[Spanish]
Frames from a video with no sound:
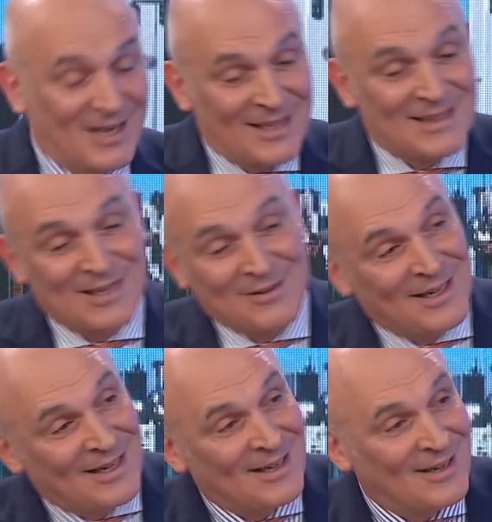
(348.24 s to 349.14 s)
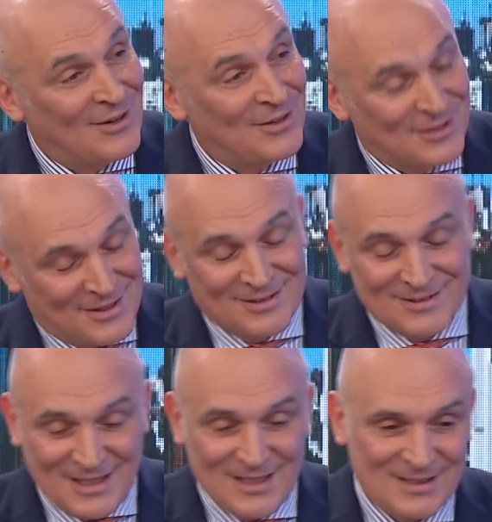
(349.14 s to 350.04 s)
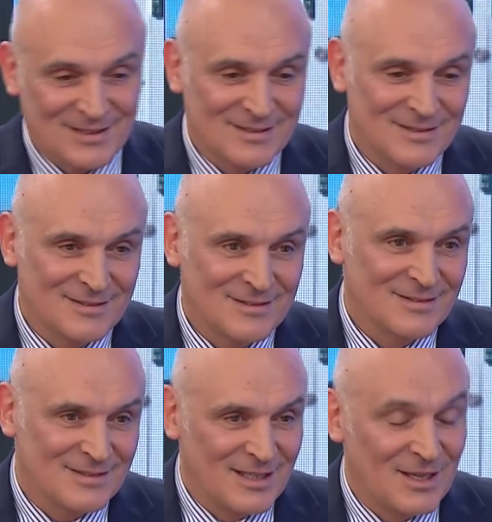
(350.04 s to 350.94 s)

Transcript: que le destraben el... 5.400 millones de dólares.